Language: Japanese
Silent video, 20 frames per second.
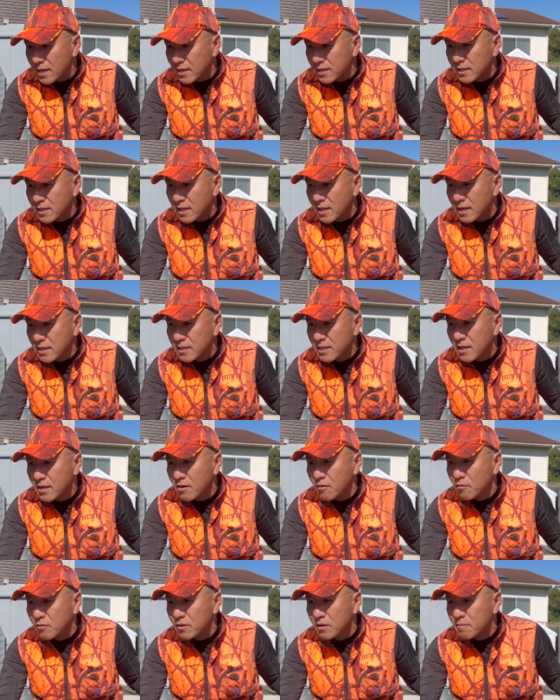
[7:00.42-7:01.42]
いただいて
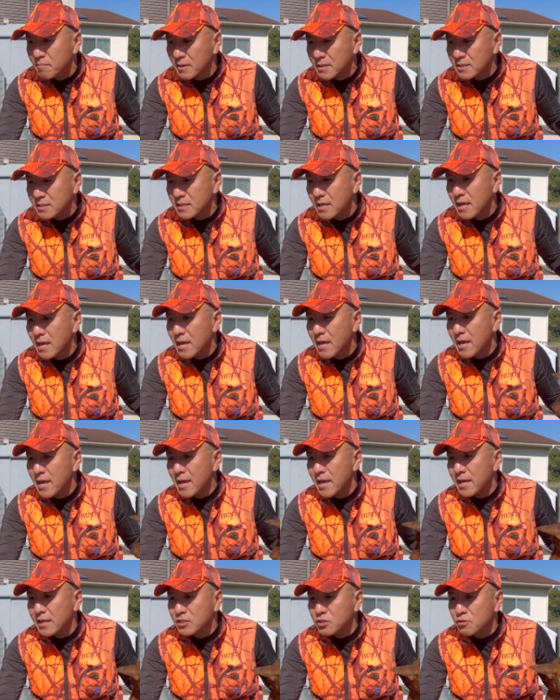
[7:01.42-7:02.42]
おります。
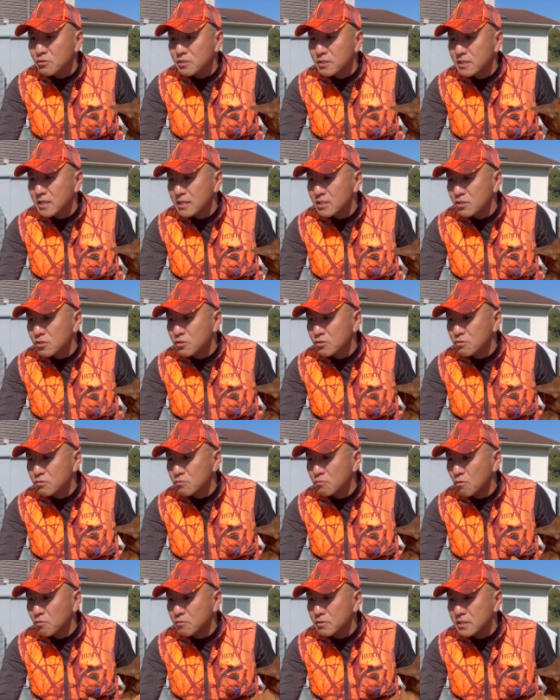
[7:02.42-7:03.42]
11月
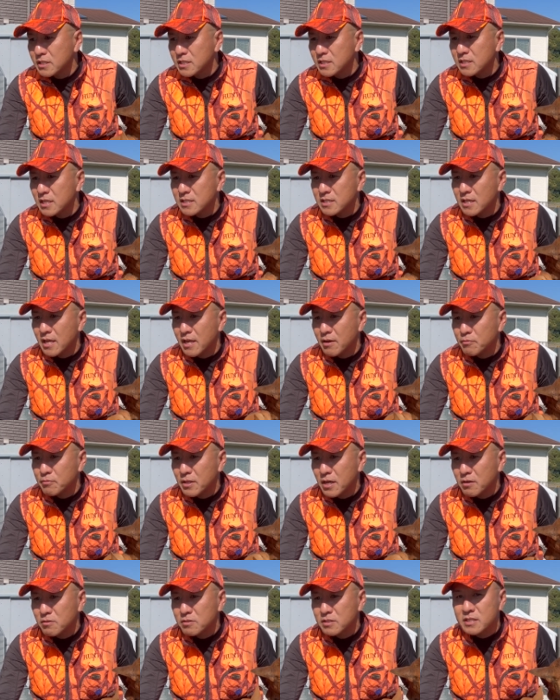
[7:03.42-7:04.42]
16日にですね、
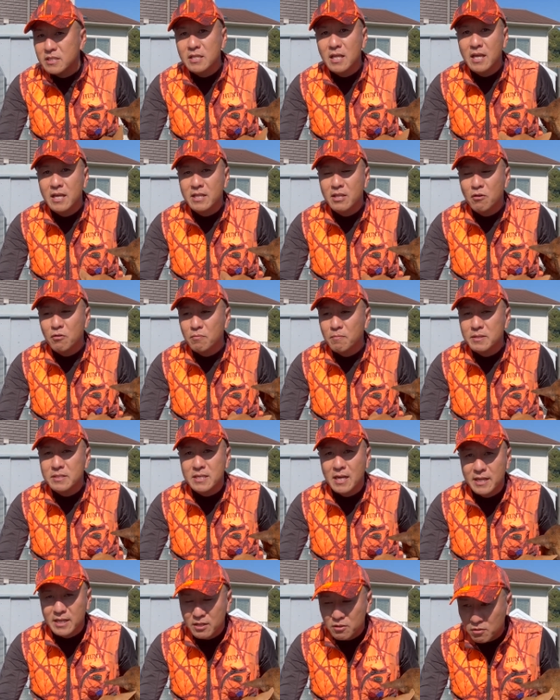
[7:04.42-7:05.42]
2口いただいております。
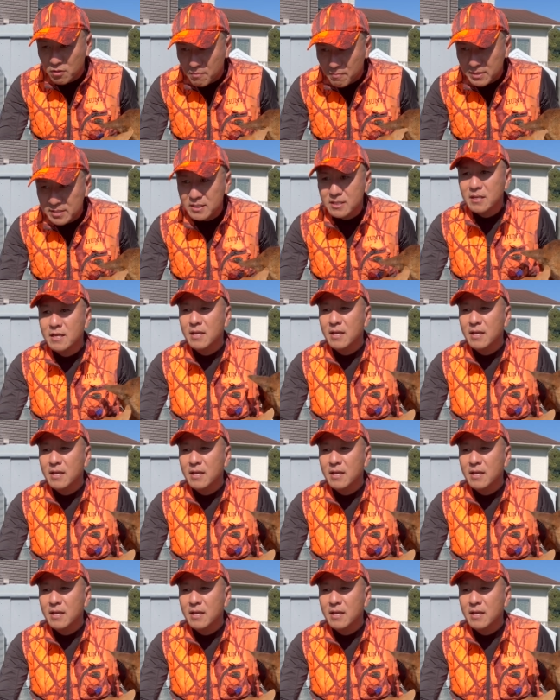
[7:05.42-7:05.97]
ありがとうございます。